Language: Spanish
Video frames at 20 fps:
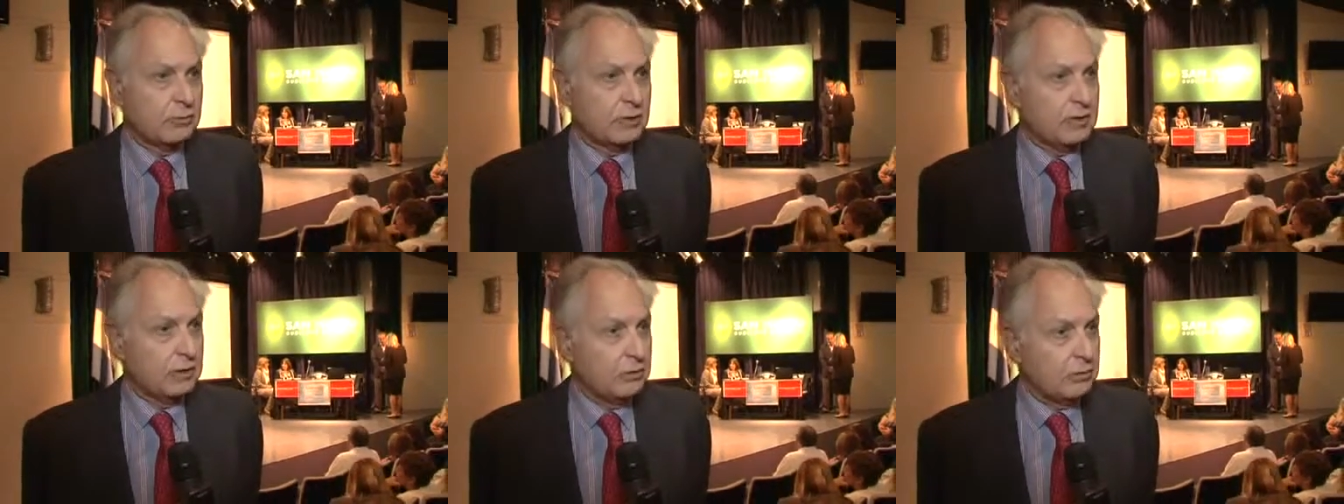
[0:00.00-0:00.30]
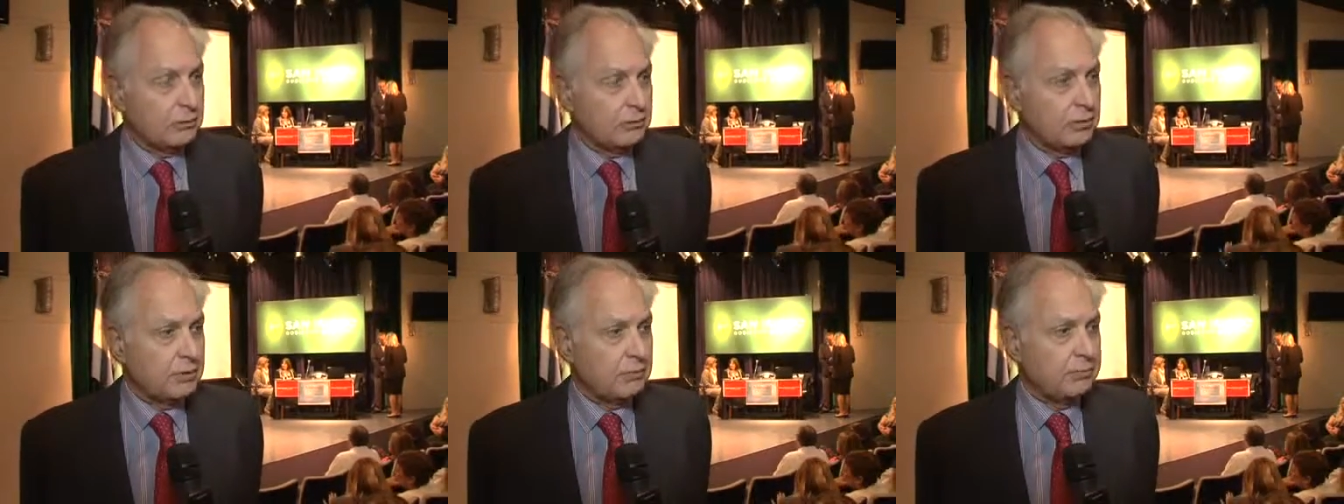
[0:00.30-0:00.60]

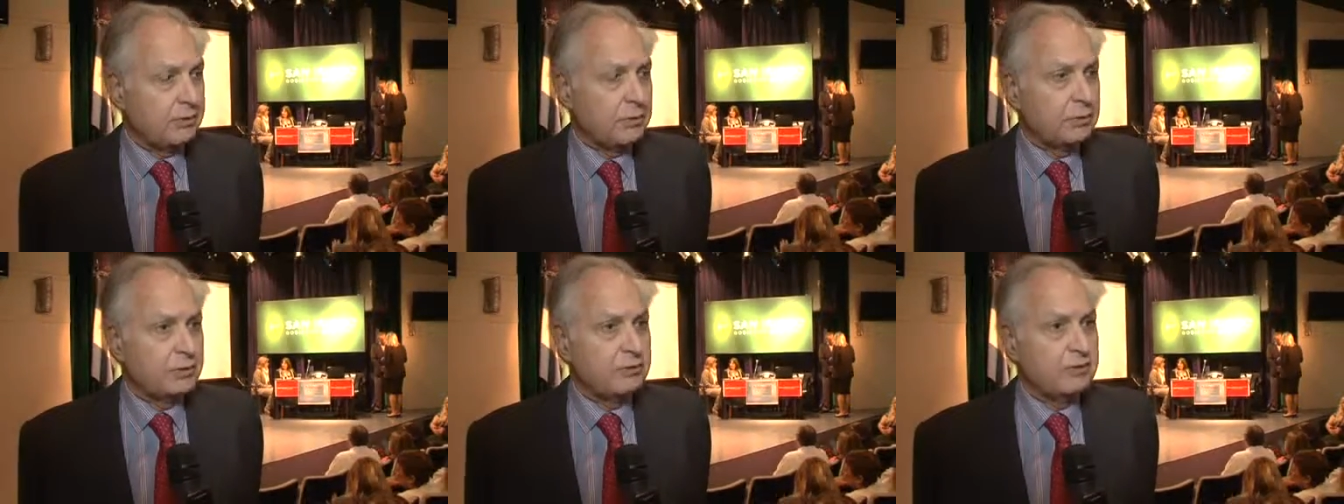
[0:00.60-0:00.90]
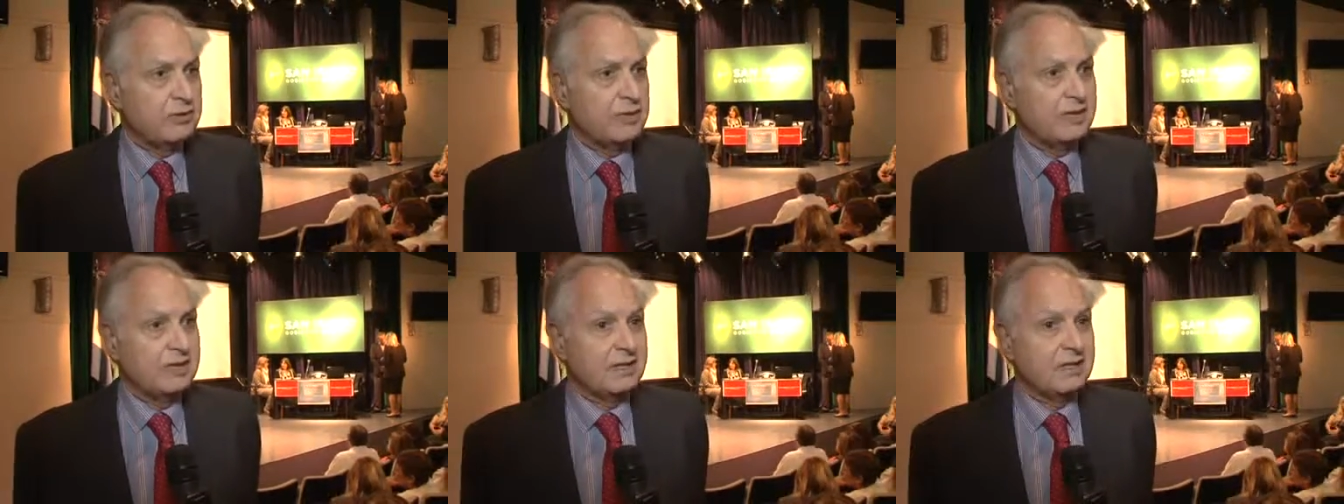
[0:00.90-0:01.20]
los cuerpos
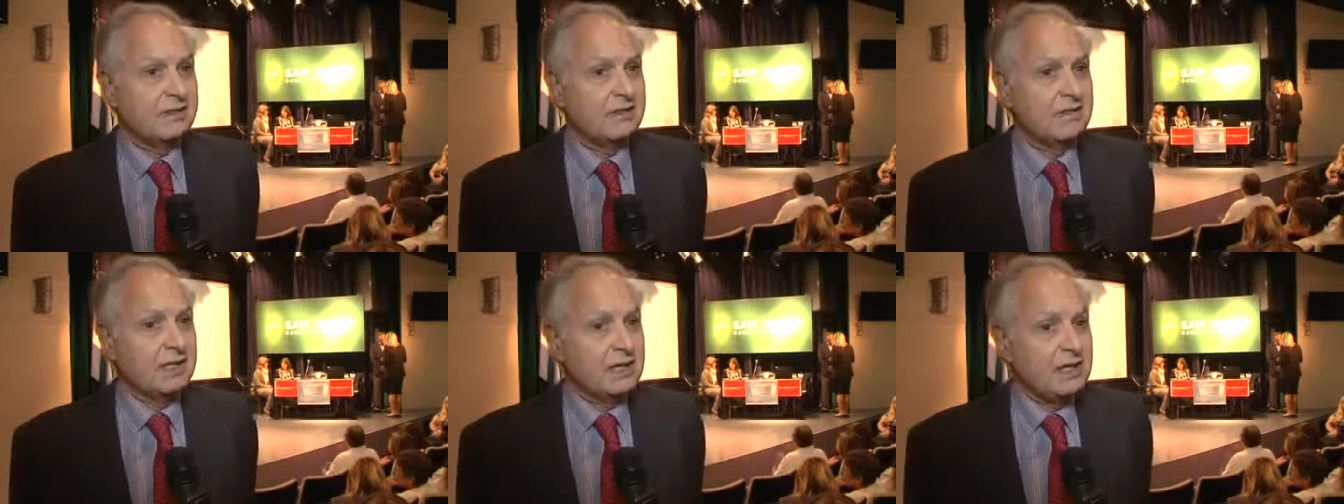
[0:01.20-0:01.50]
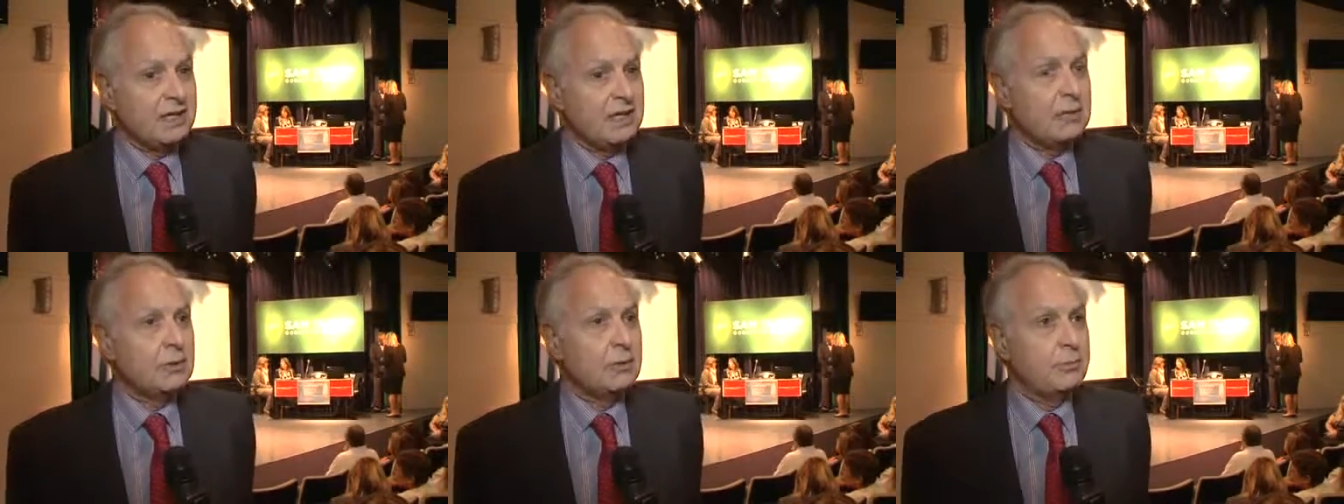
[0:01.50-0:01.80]
docentes
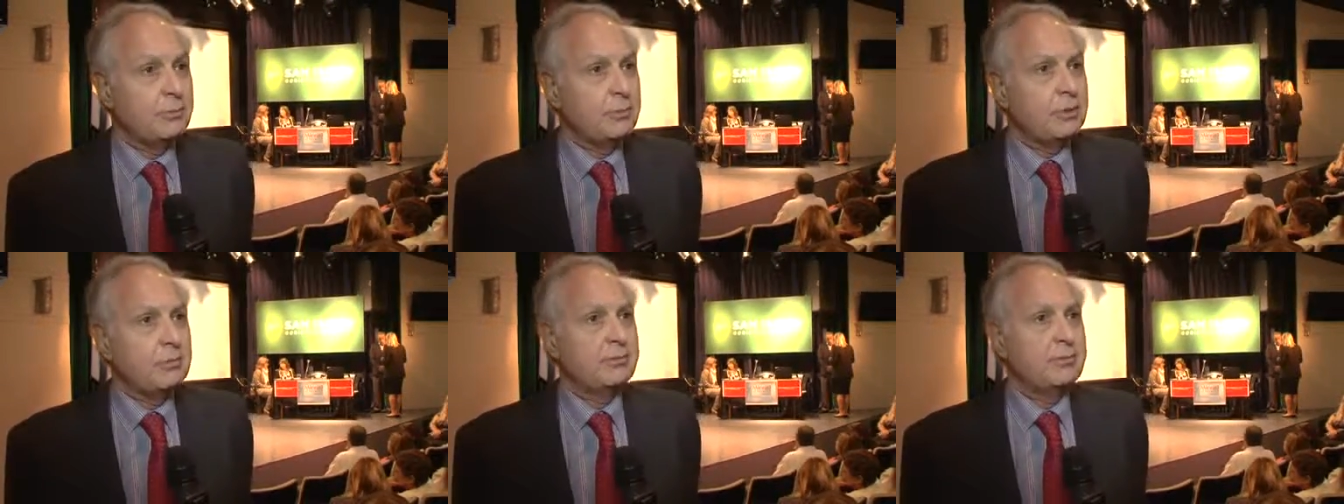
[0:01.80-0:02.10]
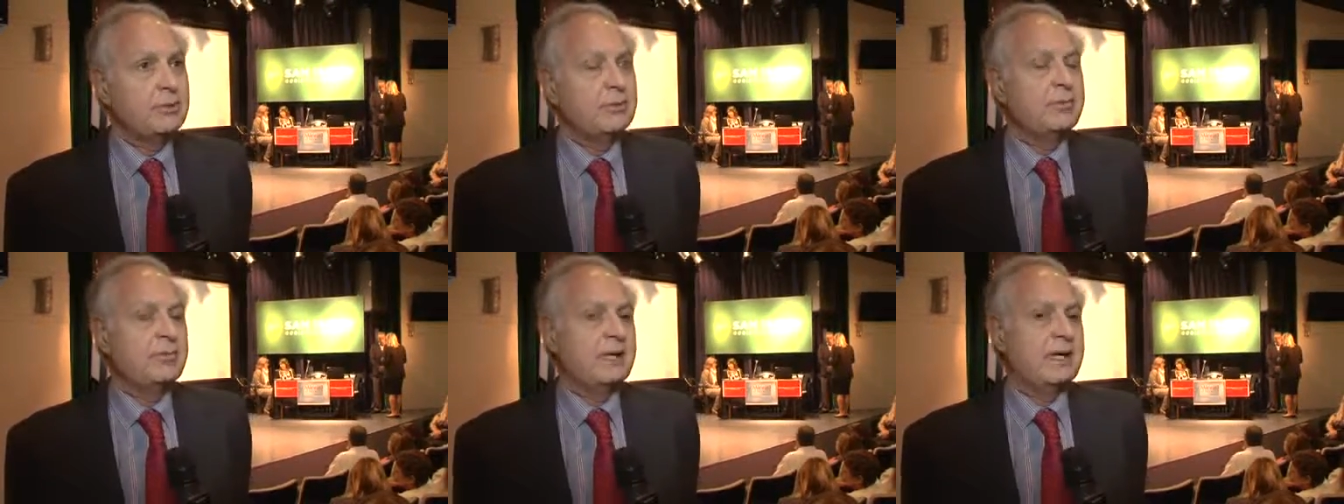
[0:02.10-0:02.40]
y los propios